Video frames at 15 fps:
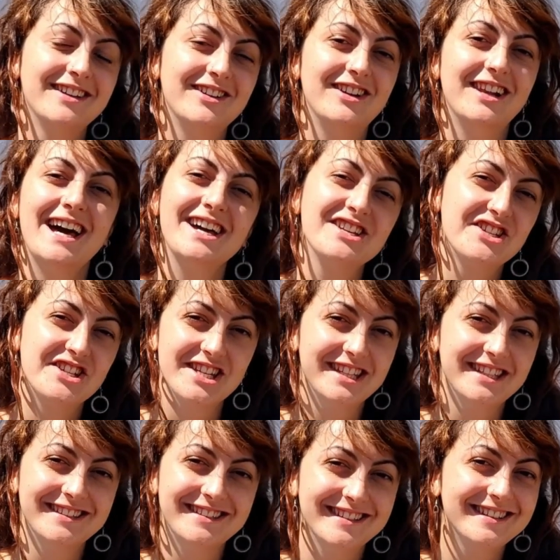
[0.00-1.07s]
Olá,
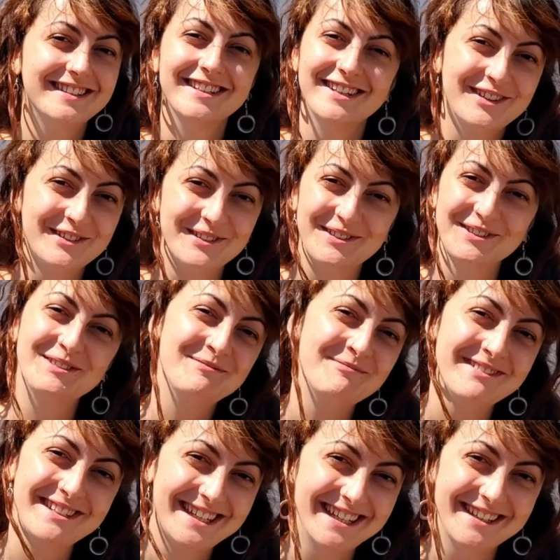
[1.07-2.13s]
gente! Então, tudo
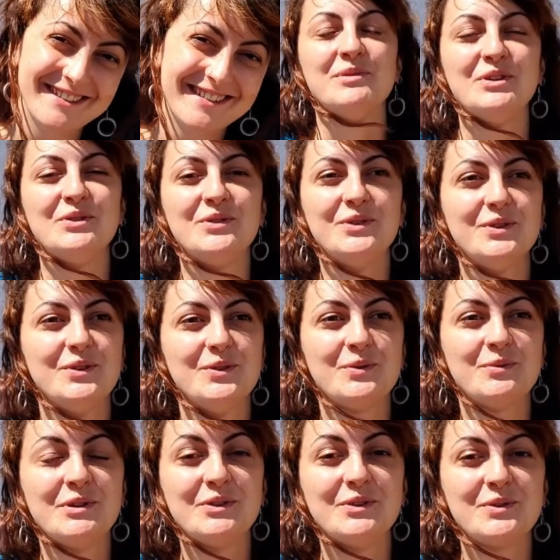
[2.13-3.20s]
bem? Meu,
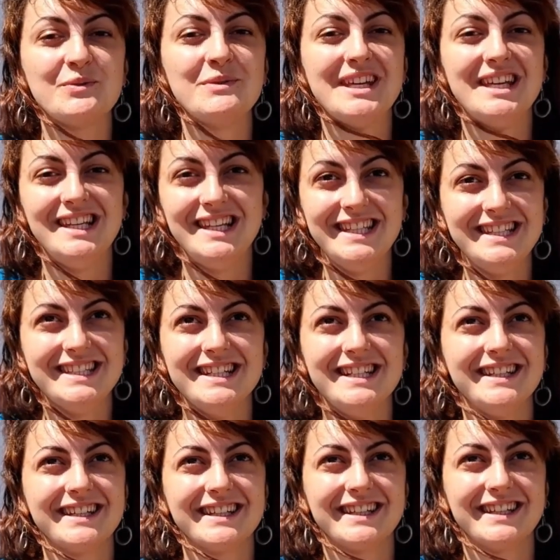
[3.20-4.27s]
meu nome é Elisa
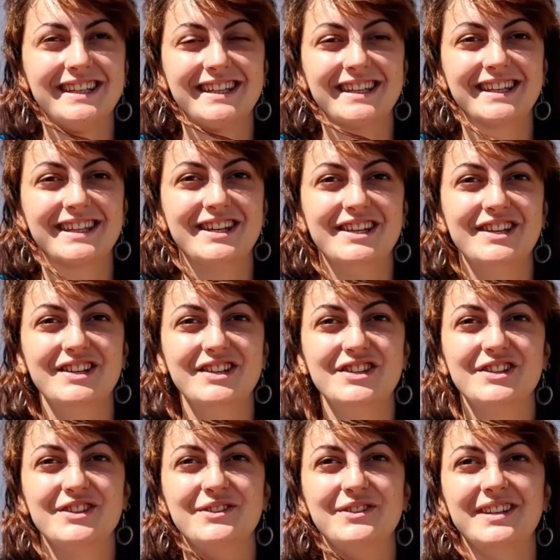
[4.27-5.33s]
e
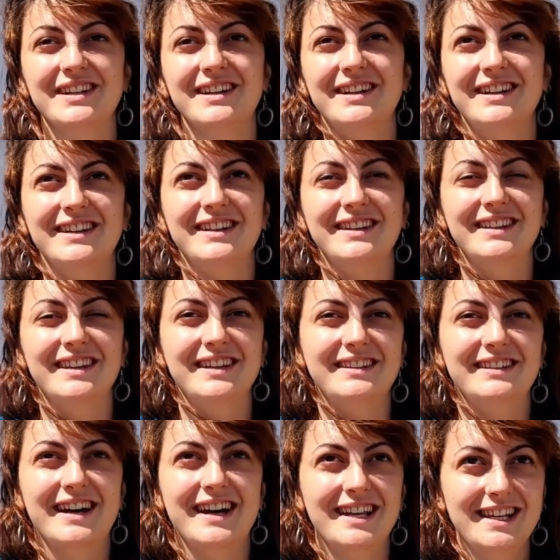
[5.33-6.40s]
chego da, da
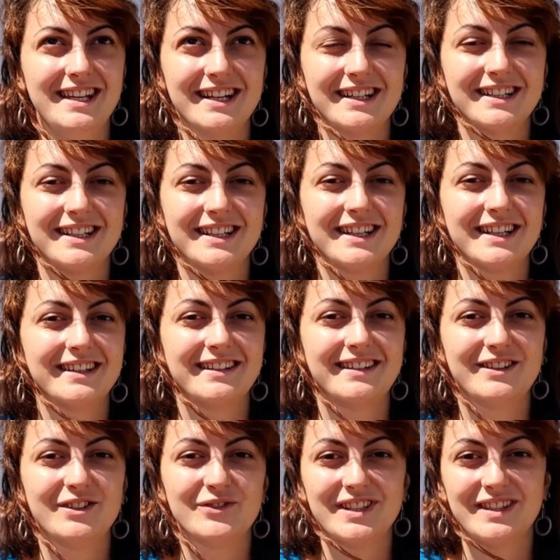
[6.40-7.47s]
Itália.
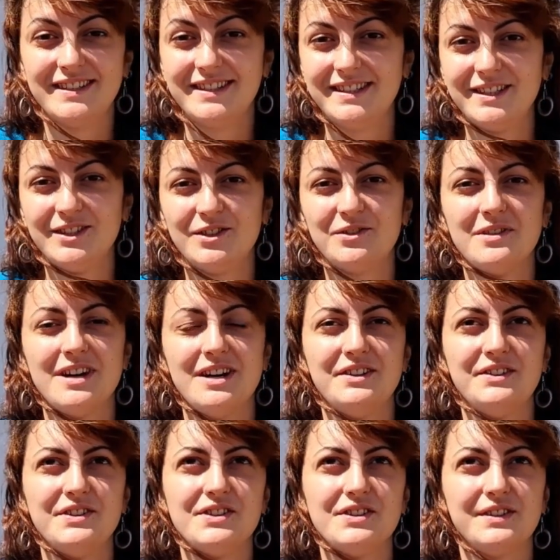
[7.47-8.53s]
Tenho 25
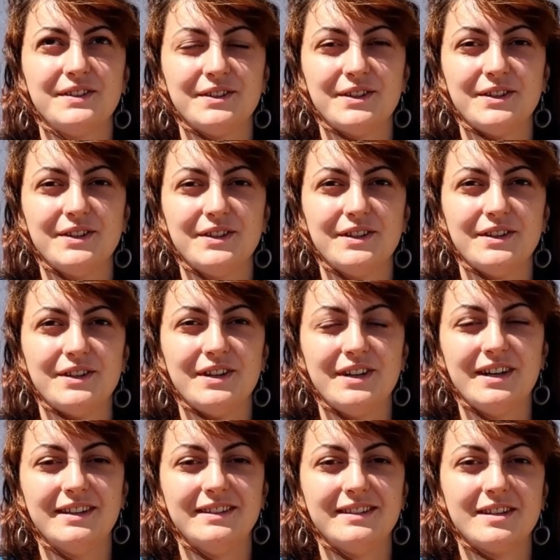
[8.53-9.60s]
anos e estou
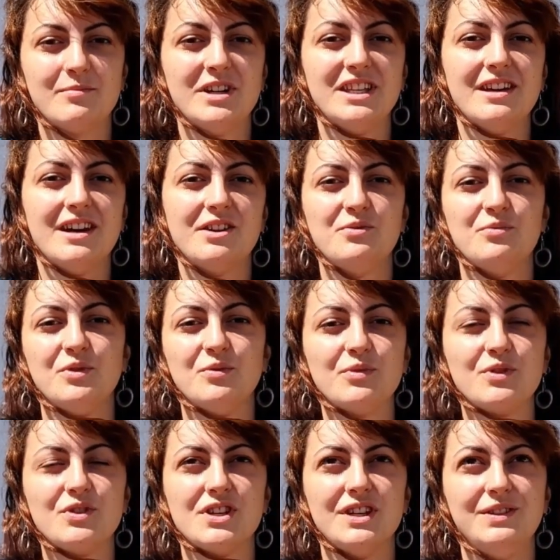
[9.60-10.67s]
a trabalhar no meu
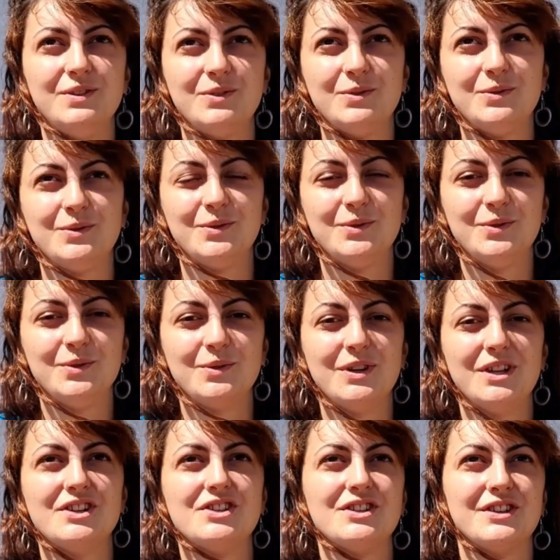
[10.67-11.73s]
projeto no, no
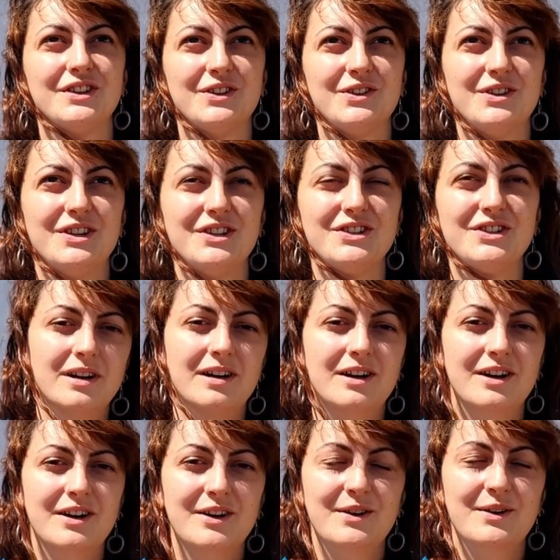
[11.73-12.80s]
Crescer Acores.
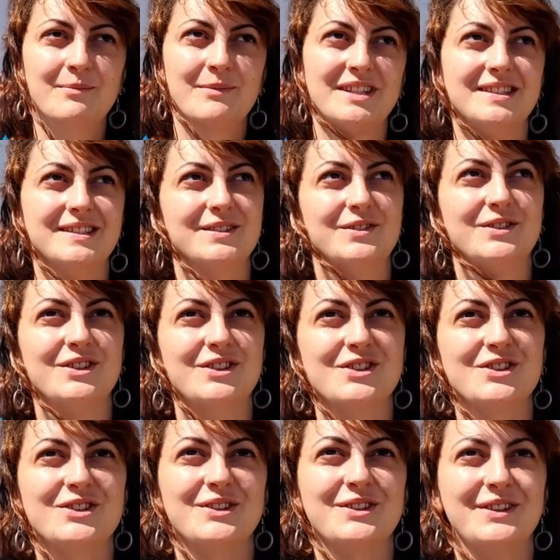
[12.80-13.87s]
As
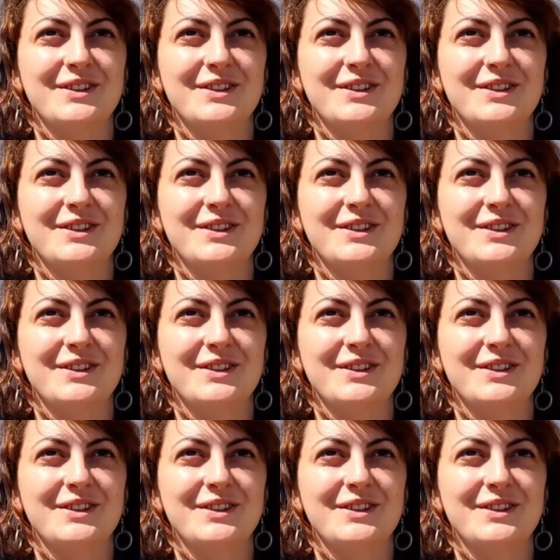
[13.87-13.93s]
mansões